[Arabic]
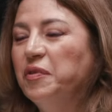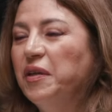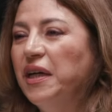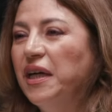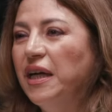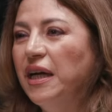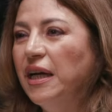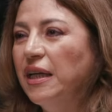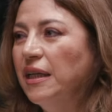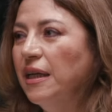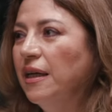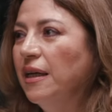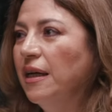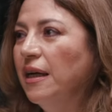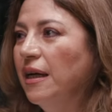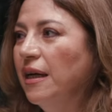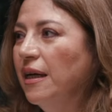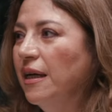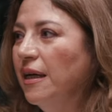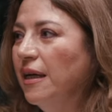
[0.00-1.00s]

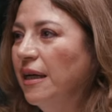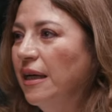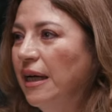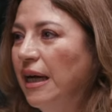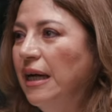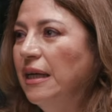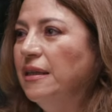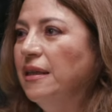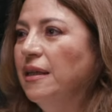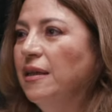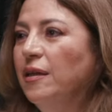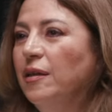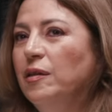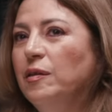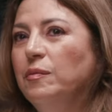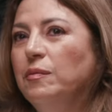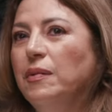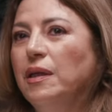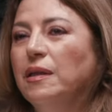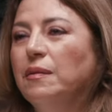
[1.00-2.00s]
فانا هذا
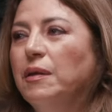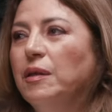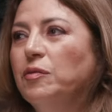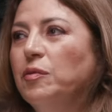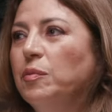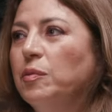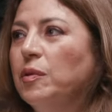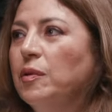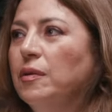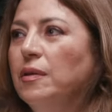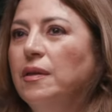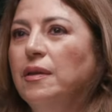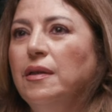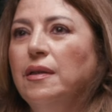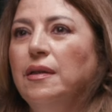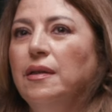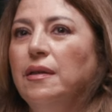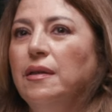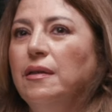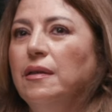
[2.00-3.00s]
العلم انا بعتبره
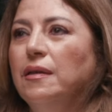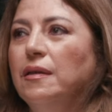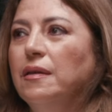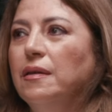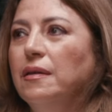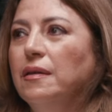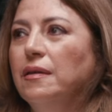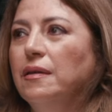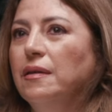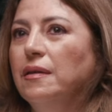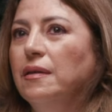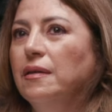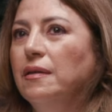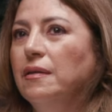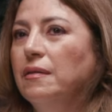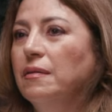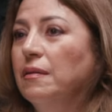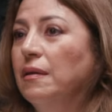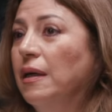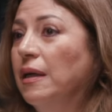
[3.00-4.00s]

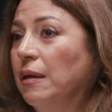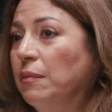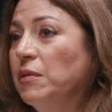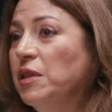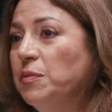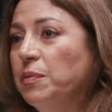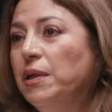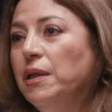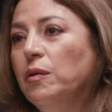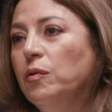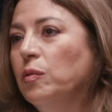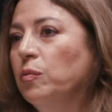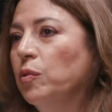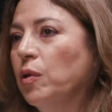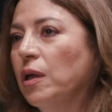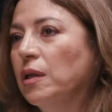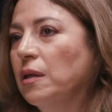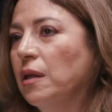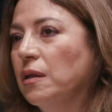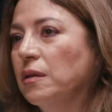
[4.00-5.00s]
انا بالنسبه لي هو
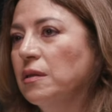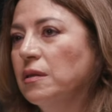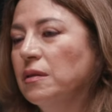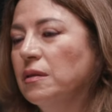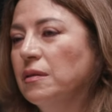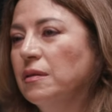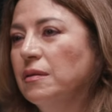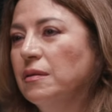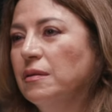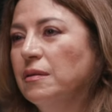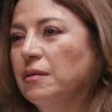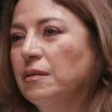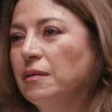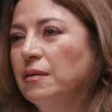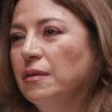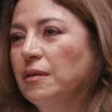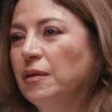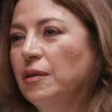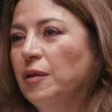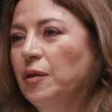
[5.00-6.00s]
مقدس
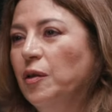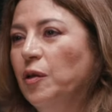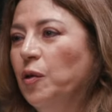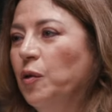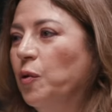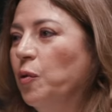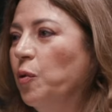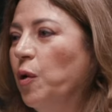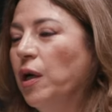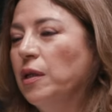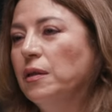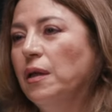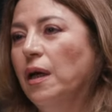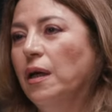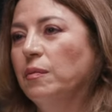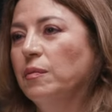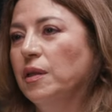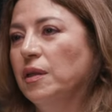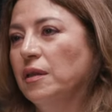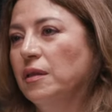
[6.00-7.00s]
وخط
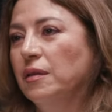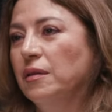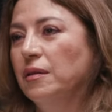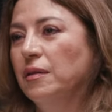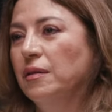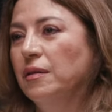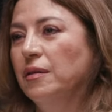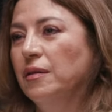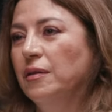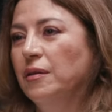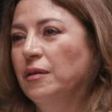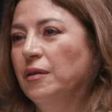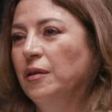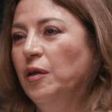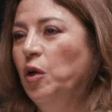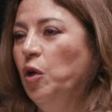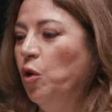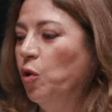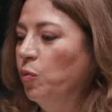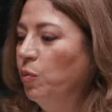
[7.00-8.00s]
احمر
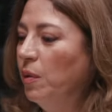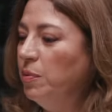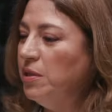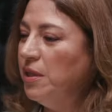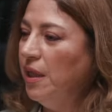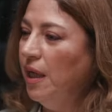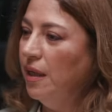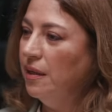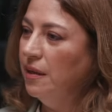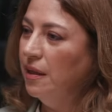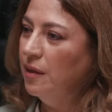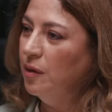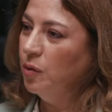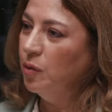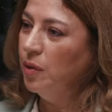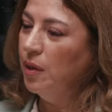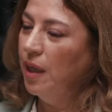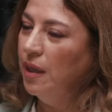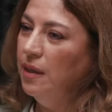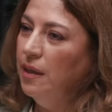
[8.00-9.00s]
وما بصير حدا
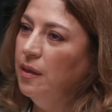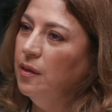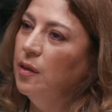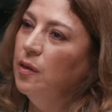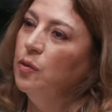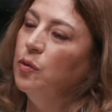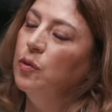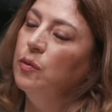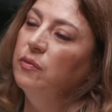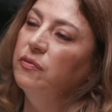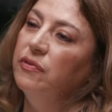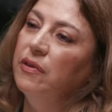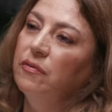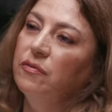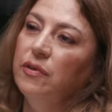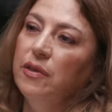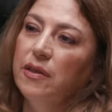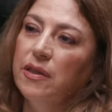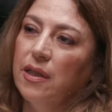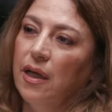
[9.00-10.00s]
يدخل عليه غير يكون فهم
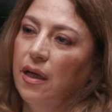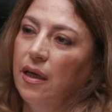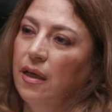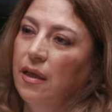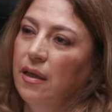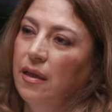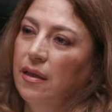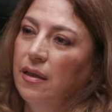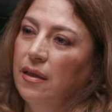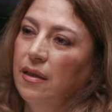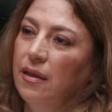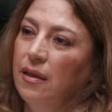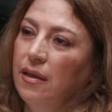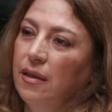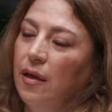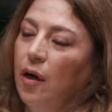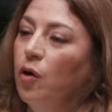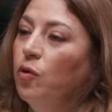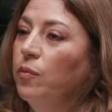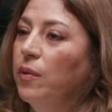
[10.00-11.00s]
فيه صح
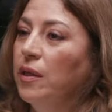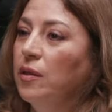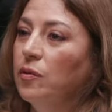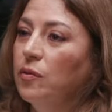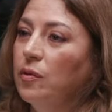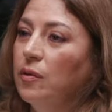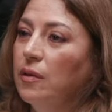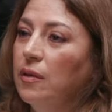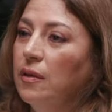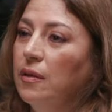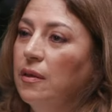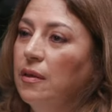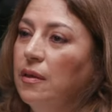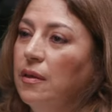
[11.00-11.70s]
او ما يدخل